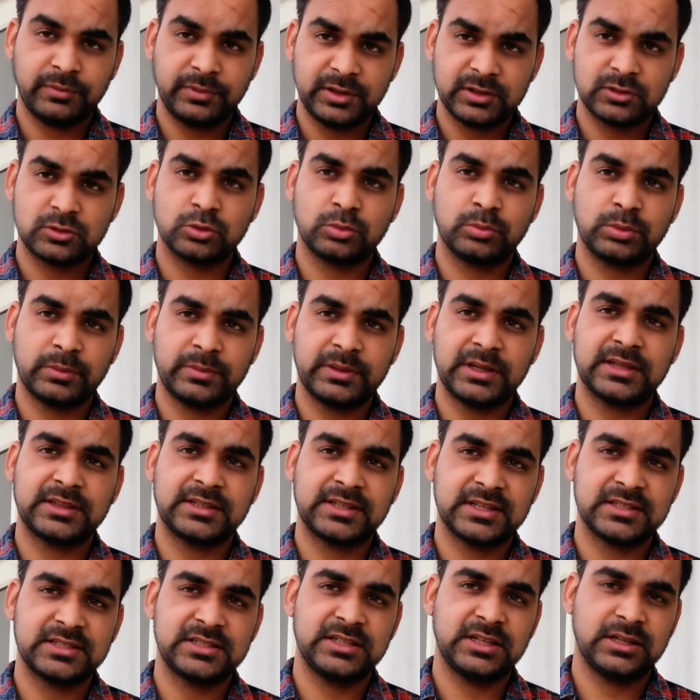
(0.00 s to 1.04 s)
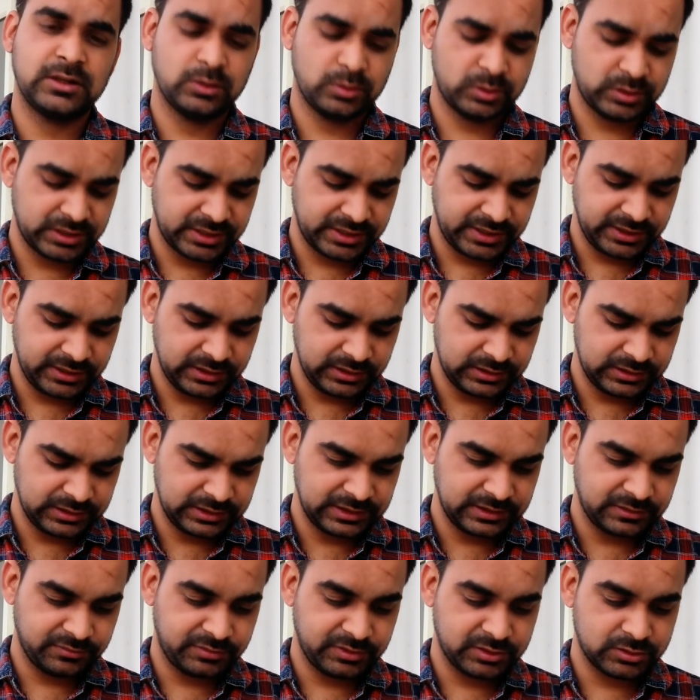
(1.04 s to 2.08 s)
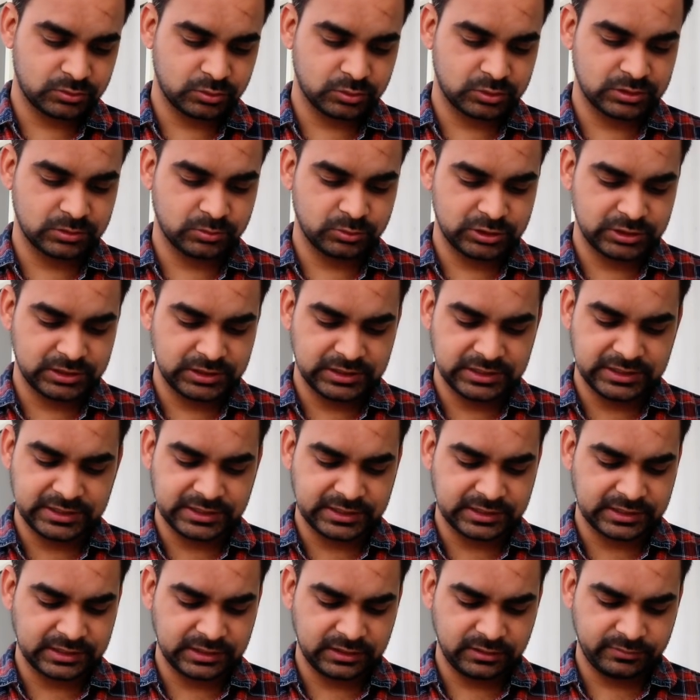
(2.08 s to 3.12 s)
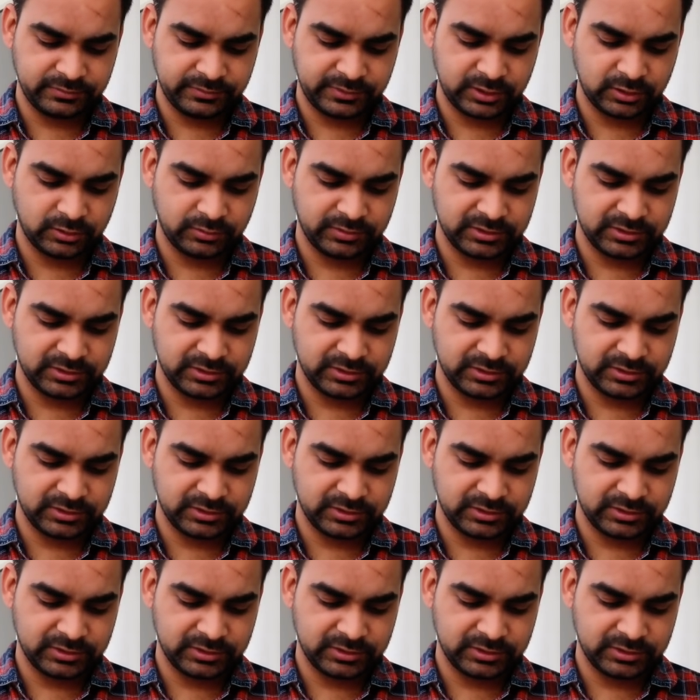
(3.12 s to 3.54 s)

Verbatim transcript: फेसबुक पर भी हाथ का शेयर हो रहा है लेकिन फेसबुक से मुझे डिलीट करना है क्योंकि